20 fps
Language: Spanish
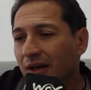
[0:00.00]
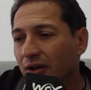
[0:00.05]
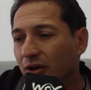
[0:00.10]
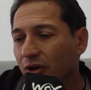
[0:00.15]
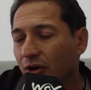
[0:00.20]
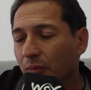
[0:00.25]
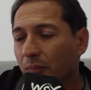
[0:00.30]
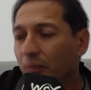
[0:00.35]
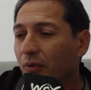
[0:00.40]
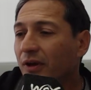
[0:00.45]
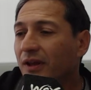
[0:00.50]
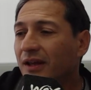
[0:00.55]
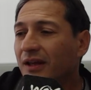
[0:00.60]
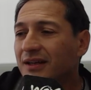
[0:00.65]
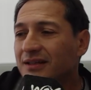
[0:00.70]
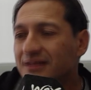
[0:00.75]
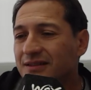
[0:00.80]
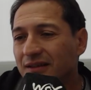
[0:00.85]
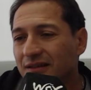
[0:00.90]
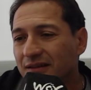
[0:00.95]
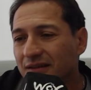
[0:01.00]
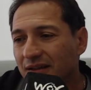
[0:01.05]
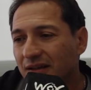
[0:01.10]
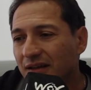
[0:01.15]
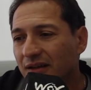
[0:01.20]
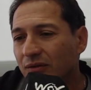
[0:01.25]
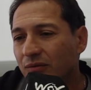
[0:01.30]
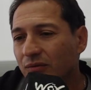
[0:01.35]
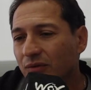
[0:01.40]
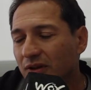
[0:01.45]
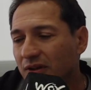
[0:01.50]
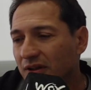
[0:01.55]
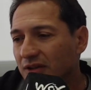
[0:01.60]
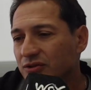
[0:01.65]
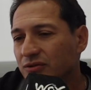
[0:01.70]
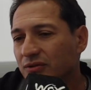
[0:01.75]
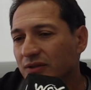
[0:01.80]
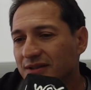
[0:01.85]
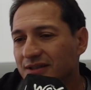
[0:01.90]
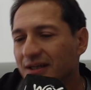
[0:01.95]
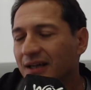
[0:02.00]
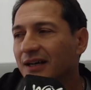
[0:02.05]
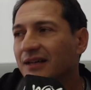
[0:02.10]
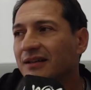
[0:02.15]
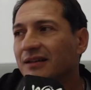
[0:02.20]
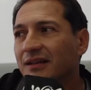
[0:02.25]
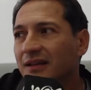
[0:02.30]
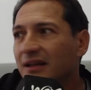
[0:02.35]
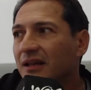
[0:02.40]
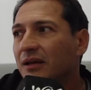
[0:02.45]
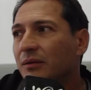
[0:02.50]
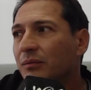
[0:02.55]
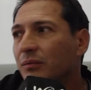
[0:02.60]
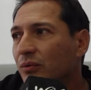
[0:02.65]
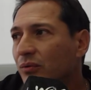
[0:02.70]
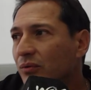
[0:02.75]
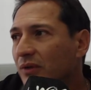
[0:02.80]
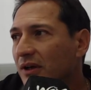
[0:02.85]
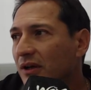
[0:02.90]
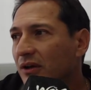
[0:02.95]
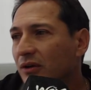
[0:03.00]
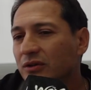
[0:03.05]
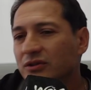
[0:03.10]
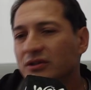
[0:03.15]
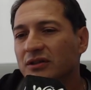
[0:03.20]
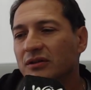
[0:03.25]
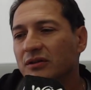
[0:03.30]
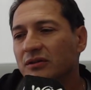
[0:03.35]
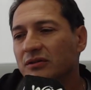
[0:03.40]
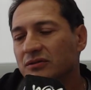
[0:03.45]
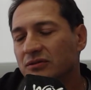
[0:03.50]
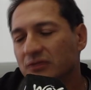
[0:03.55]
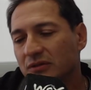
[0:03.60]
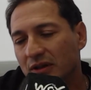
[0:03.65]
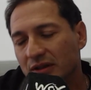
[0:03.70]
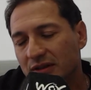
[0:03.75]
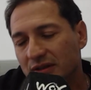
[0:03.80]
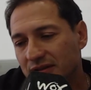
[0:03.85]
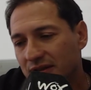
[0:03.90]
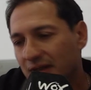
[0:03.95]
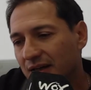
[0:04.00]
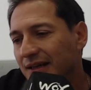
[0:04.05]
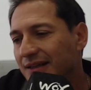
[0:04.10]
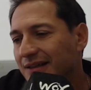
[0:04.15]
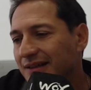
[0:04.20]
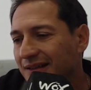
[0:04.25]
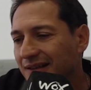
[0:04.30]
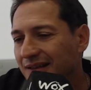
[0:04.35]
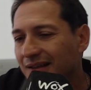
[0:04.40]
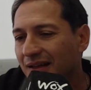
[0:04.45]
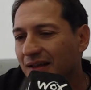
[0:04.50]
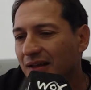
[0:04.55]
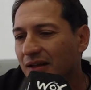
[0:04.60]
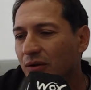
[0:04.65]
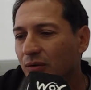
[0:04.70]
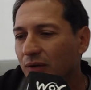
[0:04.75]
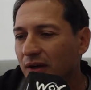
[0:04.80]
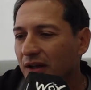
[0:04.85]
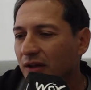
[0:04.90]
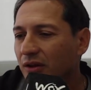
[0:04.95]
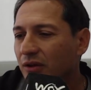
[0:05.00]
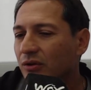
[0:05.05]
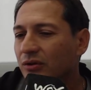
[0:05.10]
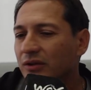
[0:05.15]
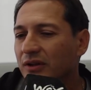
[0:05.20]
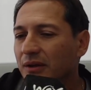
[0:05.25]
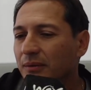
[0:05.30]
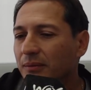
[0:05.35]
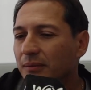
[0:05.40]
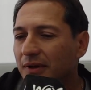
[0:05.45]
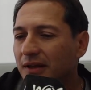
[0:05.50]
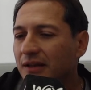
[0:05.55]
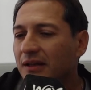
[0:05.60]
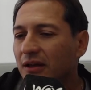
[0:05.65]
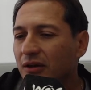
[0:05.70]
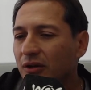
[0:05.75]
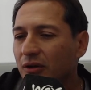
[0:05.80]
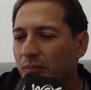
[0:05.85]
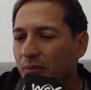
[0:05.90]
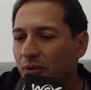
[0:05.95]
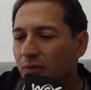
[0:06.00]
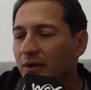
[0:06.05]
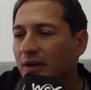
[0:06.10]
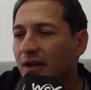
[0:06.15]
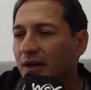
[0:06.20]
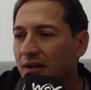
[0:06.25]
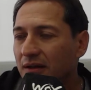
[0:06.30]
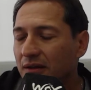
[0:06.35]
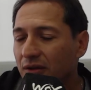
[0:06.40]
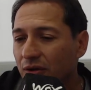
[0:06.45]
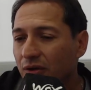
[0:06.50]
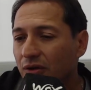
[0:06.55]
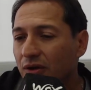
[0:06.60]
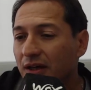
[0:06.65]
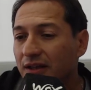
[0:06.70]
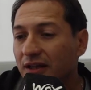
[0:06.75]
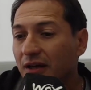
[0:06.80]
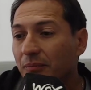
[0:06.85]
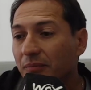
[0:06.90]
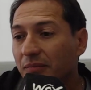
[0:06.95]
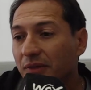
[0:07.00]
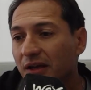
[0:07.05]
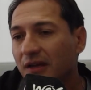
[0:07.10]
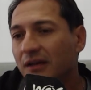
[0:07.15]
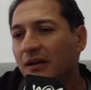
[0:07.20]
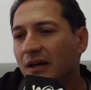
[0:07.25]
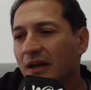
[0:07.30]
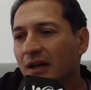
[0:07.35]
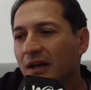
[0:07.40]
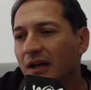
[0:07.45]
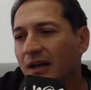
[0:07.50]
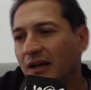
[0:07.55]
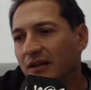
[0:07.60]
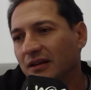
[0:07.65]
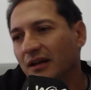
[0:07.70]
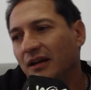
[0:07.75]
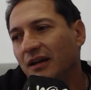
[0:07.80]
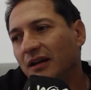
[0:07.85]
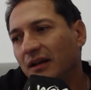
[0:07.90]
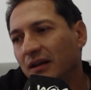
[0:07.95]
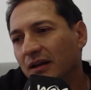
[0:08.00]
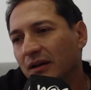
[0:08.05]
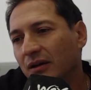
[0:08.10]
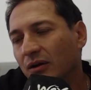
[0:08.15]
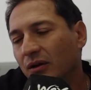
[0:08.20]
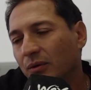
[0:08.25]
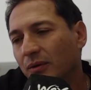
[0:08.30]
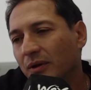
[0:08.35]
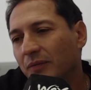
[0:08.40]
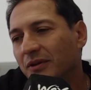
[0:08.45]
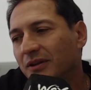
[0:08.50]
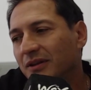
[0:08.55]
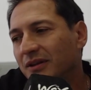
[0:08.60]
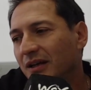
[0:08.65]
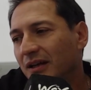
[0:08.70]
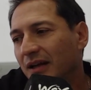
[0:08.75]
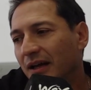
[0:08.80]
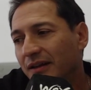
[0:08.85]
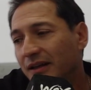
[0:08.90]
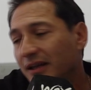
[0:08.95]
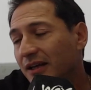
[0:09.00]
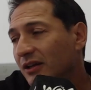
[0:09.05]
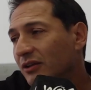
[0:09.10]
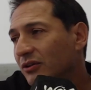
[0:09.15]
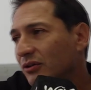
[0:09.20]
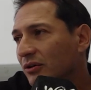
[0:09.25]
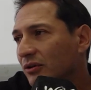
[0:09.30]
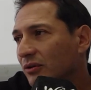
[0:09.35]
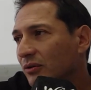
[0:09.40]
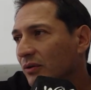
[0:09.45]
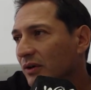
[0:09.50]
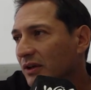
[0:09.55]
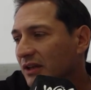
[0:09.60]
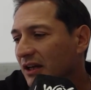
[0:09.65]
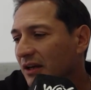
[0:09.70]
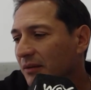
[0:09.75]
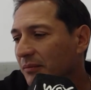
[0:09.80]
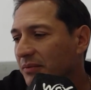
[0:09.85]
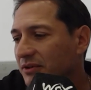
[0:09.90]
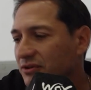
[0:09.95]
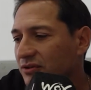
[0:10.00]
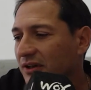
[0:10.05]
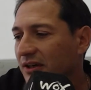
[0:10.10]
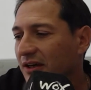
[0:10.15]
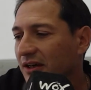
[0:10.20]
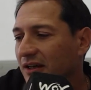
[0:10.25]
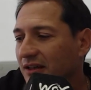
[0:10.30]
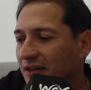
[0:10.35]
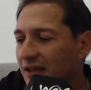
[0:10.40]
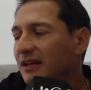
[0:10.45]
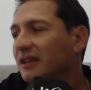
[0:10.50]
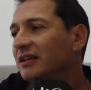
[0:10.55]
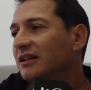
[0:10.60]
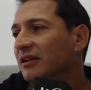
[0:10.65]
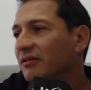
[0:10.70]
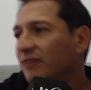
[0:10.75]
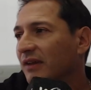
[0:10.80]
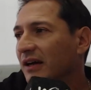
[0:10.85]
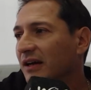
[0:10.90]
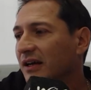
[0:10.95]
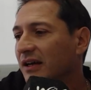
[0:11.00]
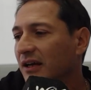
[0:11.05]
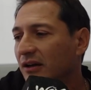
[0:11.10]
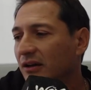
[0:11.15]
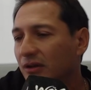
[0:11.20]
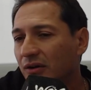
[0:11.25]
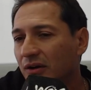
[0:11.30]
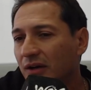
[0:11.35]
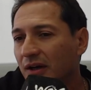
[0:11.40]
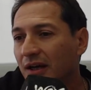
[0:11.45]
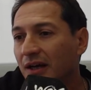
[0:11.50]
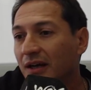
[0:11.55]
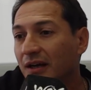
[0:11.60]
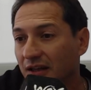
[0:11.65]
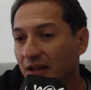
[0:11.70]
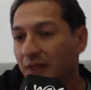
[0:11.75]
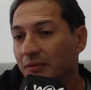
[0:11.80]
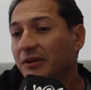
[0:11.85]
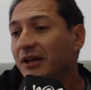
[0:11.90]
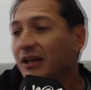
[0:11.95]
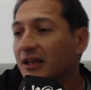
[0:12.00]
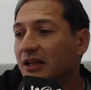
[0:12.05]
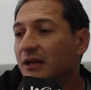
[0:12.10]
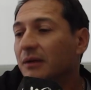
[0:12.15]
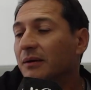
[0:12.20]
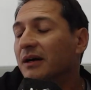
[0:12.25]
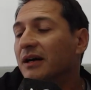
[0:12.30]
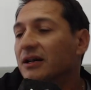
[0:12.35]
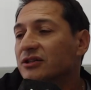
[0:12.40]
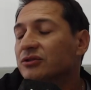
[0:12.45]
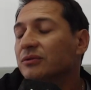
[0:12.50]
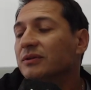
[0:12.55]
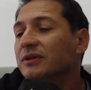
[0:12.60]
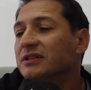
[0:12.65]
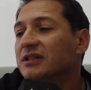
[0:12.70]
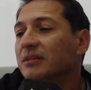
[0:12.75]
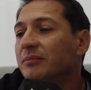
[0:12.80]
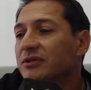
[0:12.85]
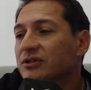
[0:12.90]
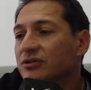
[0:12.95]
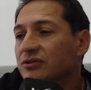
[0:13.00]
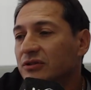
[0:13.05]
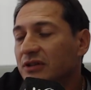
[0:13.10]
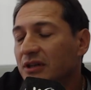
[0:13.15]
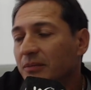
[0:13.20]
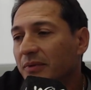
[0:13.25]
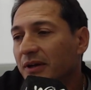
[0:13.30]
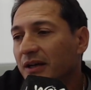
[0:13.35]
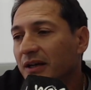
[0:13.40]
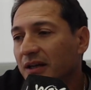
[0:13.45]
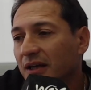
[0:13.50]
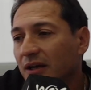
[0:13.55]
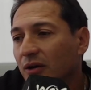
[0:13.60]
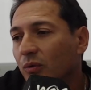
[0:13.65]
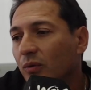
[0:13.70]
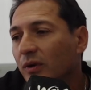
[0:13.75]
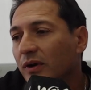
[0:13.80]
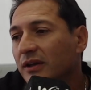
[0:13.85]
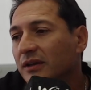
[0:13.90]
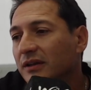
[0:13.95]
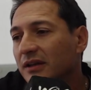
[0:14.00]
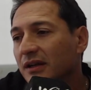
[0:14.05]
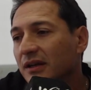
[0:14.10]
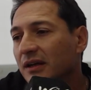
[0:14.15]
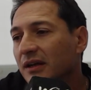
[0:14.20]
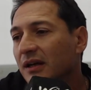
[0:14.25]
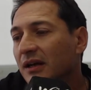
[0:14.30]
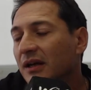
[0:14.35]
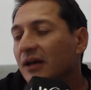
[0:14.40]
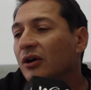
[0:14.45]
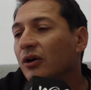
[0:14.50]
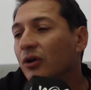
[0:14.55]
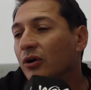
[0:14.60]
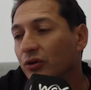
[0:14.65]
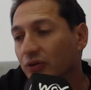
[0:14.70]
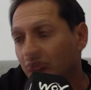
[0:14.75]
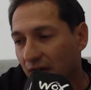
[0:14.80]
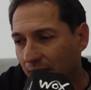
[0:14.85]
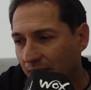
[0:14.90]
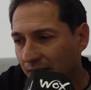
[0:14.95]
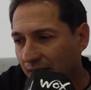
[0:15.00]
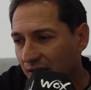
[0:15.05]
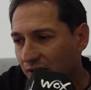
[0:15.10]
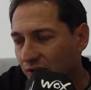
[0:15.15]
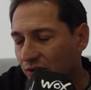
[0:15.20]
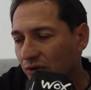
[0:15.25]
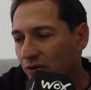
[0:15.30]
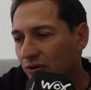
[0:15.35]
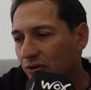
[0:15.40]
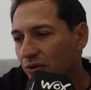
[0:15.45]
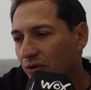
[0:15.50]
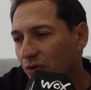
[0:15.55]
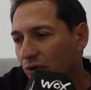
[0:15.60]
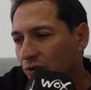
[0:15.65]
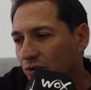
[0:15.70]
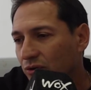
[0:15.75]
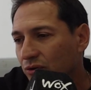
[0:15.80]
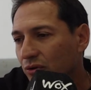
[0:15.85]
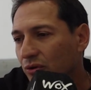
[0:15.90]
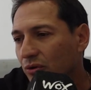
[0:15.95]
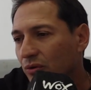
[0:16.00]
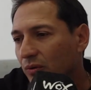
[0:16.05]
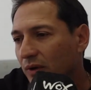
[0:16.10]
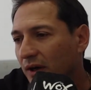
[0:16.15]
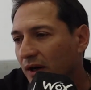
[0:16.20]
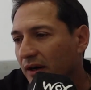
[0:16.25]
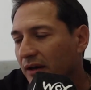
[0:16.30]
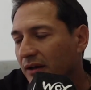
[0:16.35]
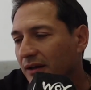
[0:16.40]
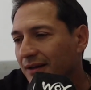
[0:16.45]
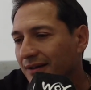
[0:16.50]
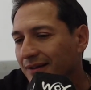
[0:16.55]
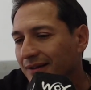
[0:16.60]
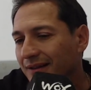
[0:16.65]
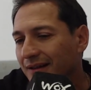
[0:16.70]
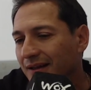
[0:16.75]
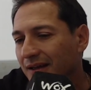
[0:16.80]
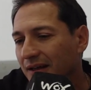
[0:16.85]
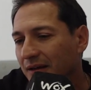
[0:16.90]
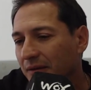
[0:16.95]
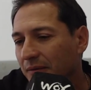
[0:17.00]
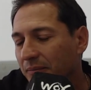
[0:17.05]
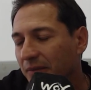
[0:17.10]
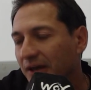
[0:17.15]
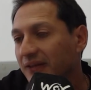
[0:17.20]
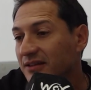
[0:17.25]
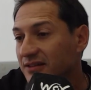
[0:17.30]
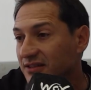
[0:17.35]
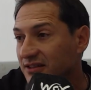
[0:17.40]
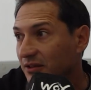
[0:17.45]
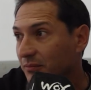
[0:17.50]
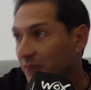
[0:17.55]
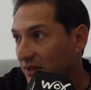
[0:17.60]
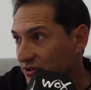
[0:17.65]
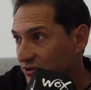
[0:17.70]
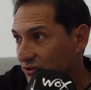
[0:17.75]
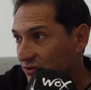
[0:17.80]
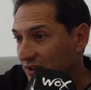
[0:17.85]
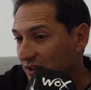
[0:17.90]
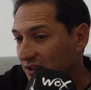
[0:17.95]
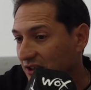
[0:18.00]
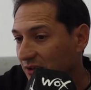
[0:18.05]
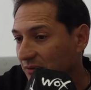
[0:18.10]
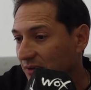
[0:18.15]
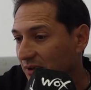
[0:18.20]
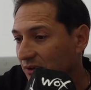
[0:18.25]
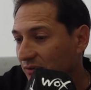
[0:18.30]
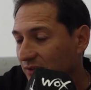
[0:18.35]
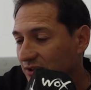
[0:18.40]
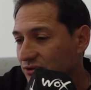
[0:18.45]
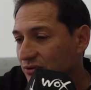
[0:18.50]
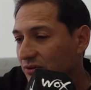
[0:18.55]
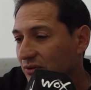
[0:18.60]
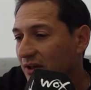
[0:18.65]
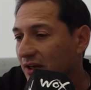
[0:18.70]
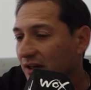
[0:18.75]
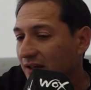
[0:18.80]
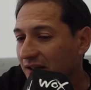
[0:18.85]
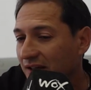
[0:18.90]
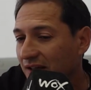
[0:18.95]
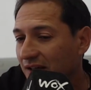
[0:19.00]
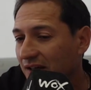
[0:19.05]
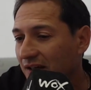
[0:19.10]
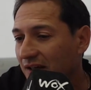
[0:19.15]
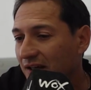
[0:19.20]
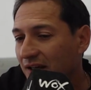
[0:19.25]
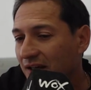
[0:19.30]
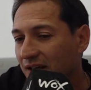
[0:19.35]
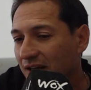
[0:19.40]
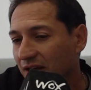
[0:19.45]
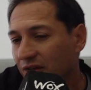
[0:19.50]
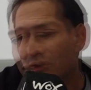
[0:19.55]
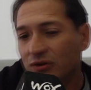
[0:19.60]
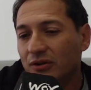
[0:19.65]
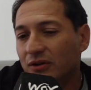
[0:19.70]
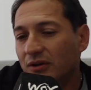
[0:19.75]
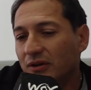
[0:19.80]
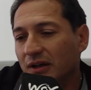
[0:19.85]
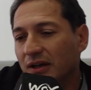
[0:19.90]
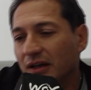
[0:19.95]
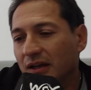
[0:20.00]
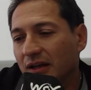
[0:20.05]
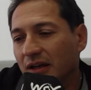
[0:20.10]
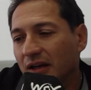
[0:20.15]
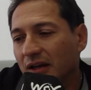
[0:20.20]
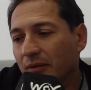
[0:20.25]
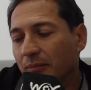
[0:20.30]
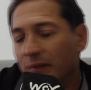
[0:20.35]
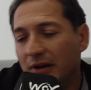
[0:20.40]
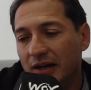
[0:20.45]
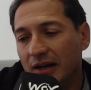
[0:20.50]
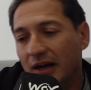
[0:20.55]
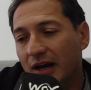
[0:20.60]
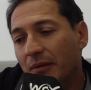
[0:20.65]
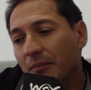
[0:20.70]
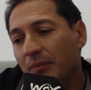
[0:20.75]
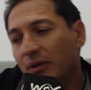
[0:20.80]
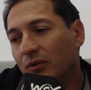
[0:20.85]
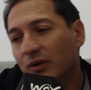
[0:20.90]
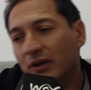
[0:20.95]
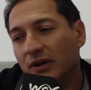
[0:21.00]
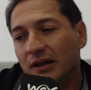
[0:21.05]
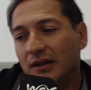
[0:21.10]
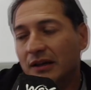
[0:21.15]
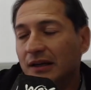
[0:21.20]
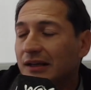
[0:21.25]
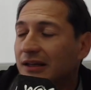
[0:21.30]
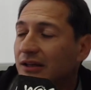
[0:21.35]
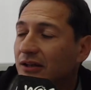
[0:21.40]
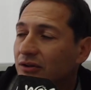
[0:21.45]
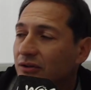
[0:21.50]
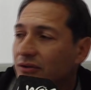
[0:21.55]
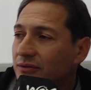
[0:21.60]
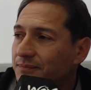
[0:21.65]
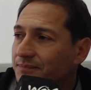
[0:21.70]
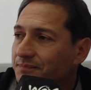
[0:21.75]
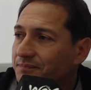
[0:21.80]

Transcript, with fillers: No puede existir en nuestra ciudad esa cantidad de búnker o esa, cantidad de lugares donde vendan o provean droga. También está obviamente el adicto o está la persona que está en este flagelo, que también hay que trabajar sobre esa persona para que encuentre o trabajo o otro lugar de participación activa en una ciudadanía y no en el lámpago o en el delito.